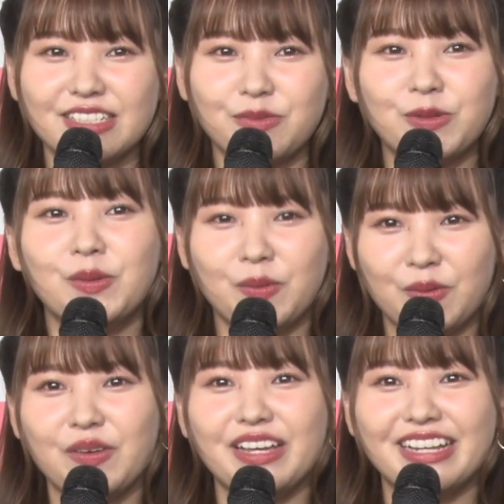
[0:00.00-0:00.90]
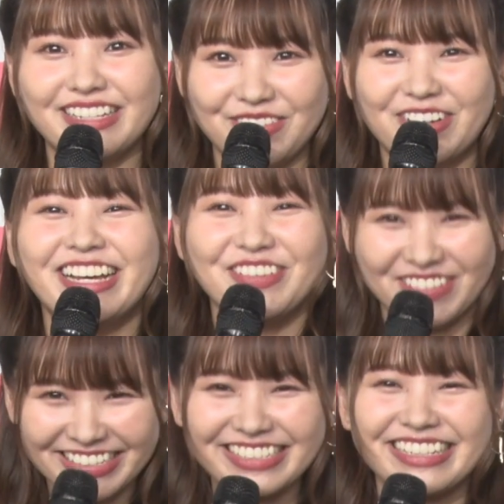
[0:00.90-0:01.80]
ものを選んでもらい
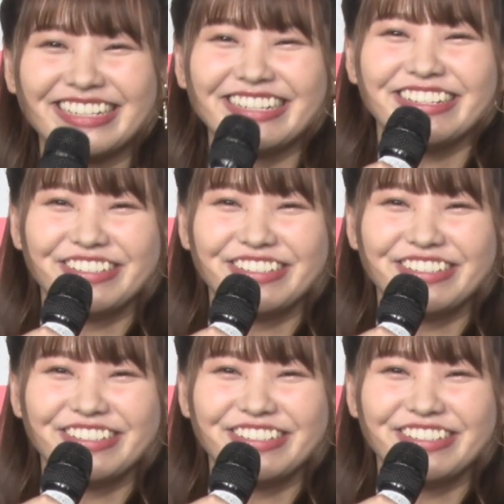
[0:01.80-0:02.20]
ました